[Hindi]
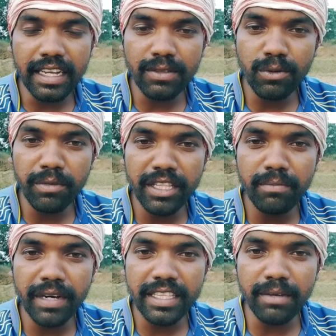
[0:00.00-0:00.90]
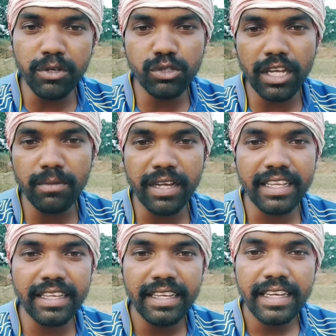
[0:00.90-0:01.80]
आद उर्मिति मैता व्यवस्थान
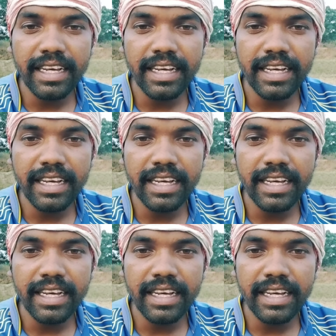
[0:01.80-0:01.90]
बारी